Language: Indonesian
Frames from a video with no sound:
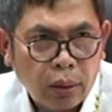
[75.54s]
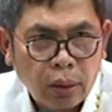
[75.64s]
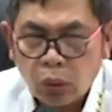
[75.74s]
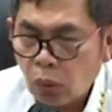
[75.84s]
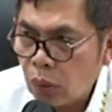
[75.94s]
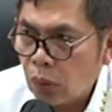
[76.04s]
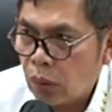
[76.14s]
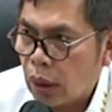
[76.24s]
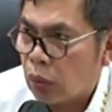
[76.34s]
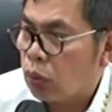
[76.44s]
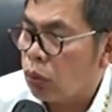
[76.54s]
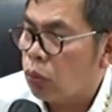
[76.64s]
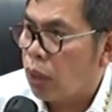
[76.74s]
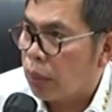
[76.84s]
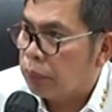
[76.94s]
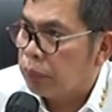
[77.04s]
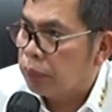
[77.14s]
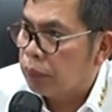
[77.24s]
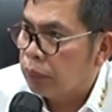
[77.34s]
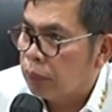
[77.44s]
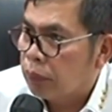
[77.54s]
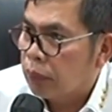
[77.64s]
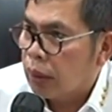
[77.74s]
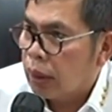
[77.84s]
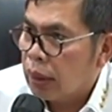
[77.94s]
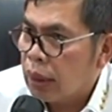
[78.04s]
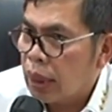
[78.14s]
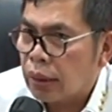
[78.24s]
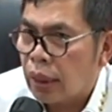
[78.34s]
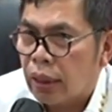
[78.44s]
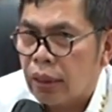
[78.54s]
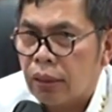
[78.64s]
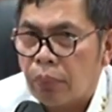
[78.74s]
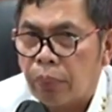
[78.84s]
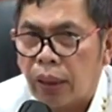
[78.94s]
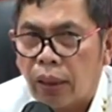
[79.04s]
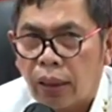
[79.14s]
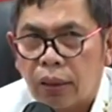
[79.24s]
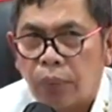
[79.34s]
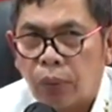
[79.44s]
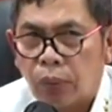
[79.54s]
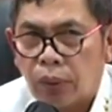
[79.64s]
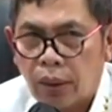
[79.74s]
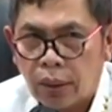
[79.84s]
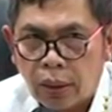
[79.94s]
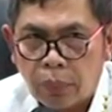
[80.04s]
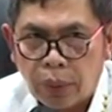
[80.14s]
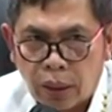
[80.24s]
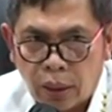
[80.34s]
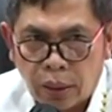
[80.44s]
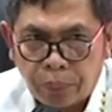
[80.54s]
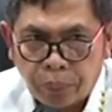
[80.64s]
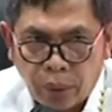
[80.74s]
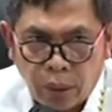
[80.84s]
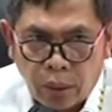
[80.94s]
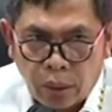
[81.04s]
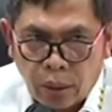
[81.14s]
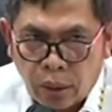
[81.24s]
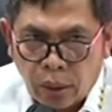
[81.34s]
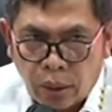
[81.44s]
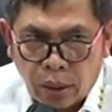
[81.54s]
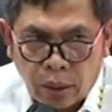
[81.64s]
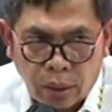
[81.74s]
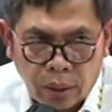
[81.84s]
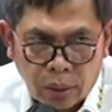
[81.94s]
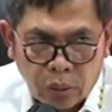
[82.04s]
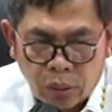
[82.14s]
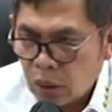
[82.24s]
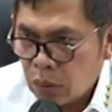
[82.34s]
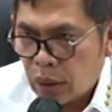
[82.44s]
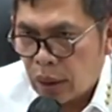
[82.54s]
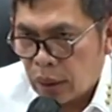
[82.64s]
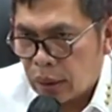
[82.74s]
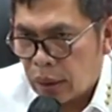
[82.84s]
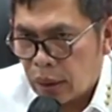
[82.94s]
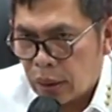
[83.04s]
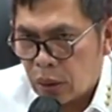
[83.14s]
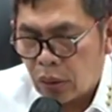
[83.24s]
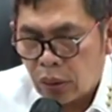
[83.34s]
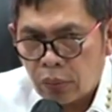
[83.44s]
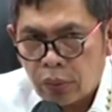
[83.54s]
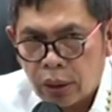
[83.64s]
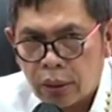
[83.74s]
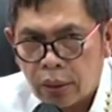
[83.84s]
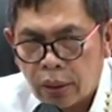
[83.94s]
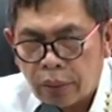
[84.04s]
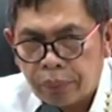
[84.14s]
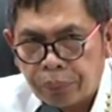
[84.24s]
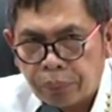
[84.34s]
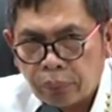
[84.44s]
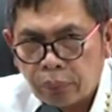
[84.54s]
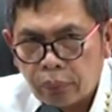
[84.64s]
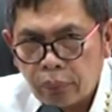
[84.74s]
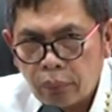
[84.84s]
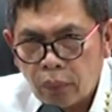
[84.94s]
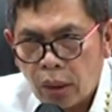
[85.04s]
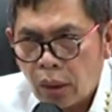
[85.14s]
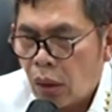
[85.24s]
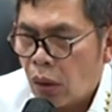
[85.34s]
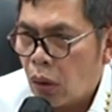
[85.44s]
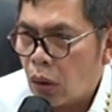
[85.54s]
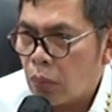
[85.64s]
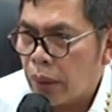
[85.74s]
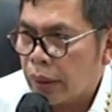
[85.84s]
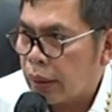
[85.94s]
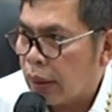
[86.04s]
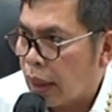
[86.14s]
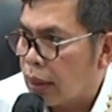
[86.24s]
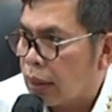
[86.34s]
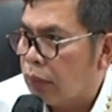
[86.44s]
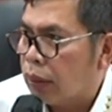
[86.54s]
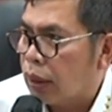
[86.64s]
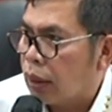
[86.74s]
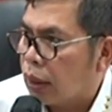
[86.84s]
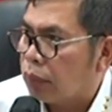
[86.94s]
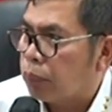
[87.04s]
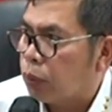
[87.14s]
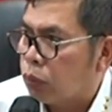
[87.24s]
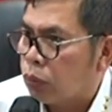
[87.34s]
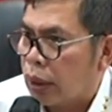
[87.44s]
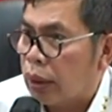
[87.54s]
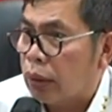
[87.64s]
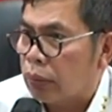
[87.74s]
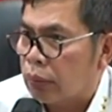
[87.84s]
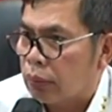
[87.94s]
Itu diatur KUHAP. Yang saya ingin sampaikan sebetulnya kepada eh, saudara-saudara uh, kita di seluruh Indonesia hormatilah kewenangan penuntutan itu.